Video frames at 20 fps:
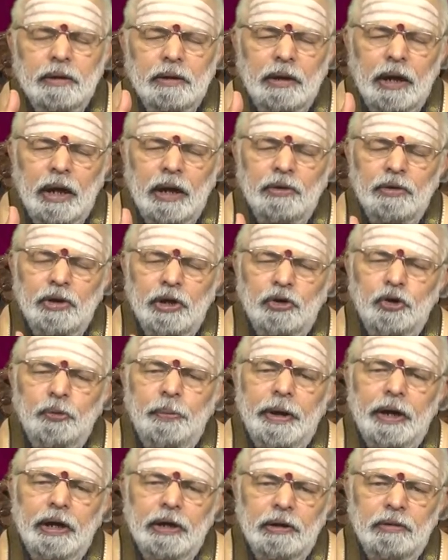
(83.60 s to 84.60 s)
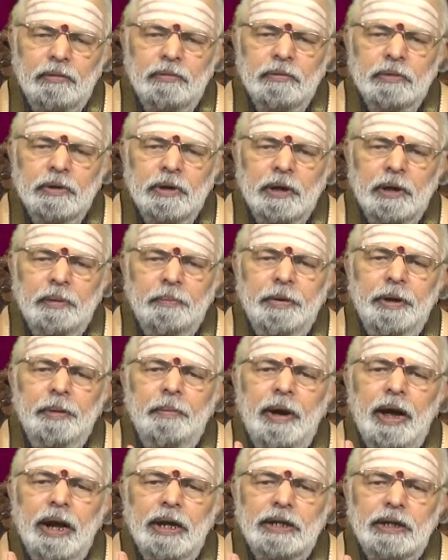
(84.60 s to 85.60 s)
నాలుగు రెట్లు పెరగటం మీ
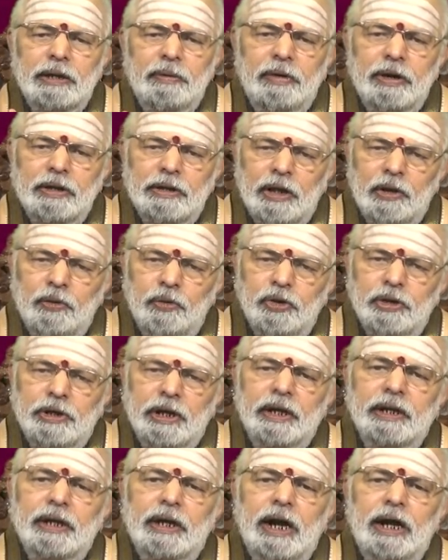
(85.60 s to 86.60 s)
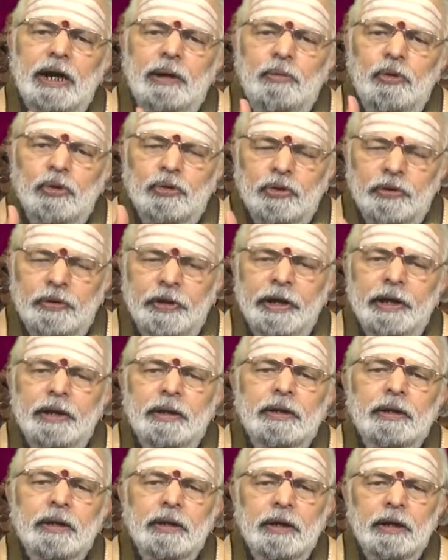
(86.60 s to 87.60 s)
మానసికమైన సంతోషాన్ని కారణమవుతుంది
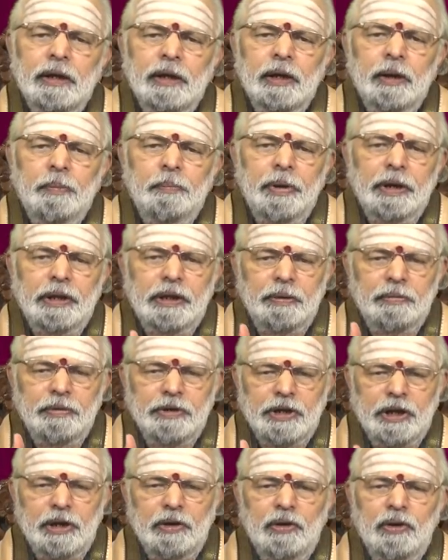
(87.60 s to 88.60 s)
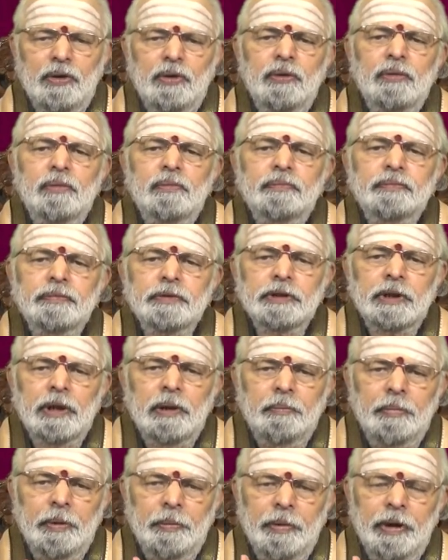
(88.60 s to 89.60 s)
ప్రతి విషయంలోనూ
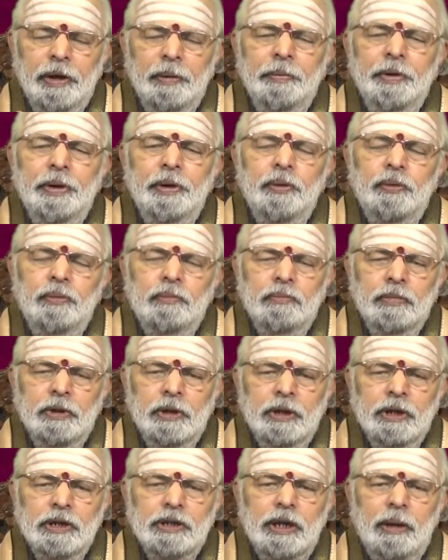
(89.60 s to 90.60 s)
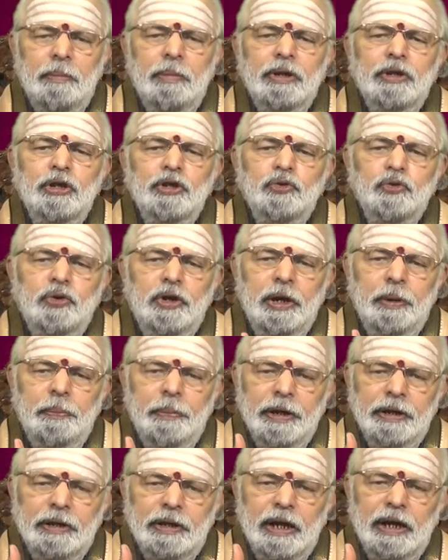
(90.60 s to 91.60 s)
మిమ్మల్ని మీరు సమర్థించుకునే
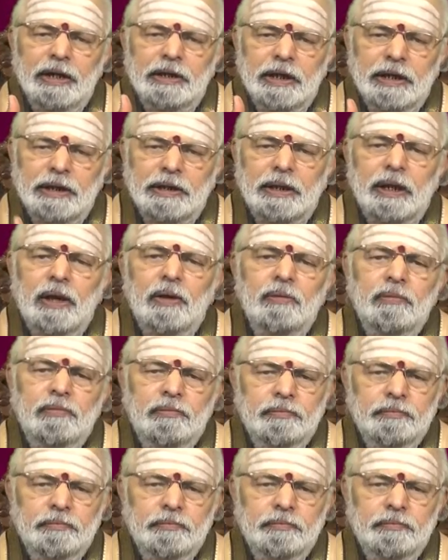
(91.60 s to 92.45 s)
ప్రయత్నాలు చేస్తారు